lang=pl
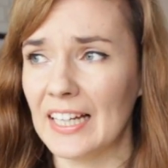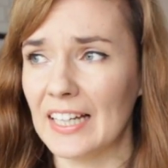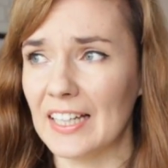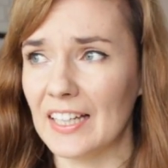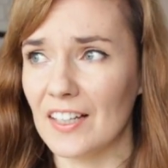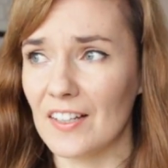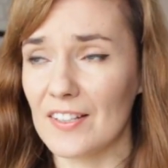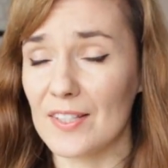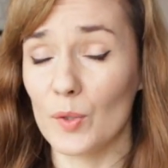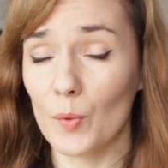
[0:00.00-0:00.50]

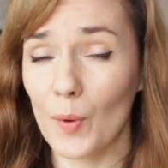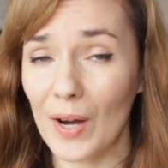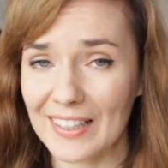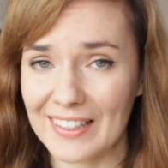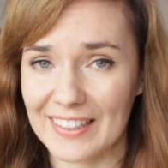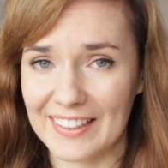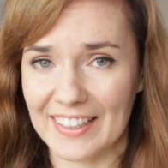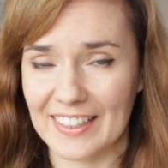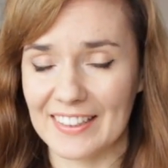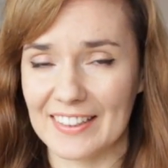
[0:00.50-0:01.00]
e,
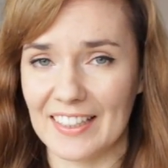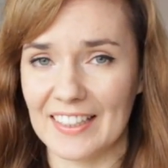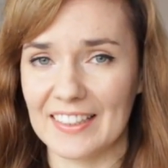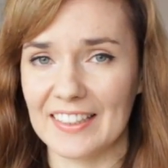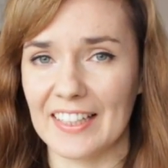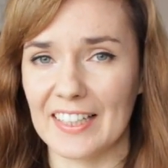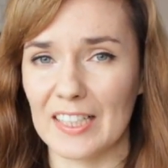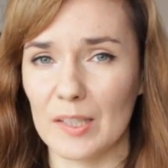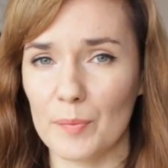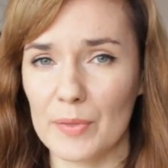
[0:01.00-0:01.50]
składnik
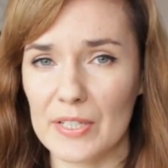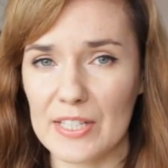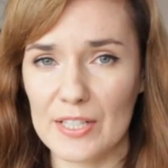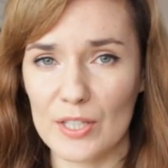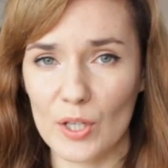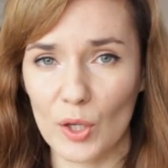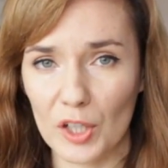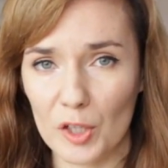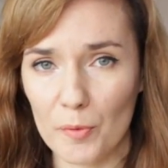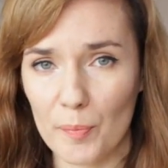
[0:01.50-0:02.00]
ten, jakim
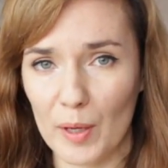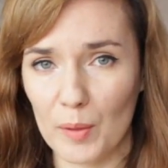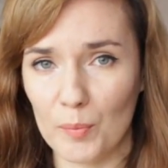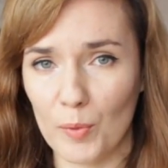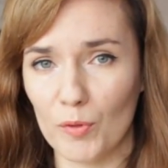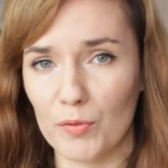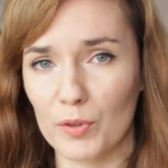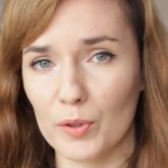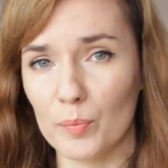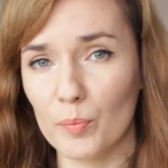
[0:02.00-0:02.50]
jest olej
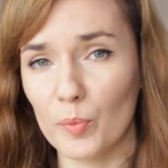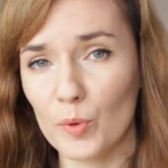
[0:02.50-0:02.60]
palmowy,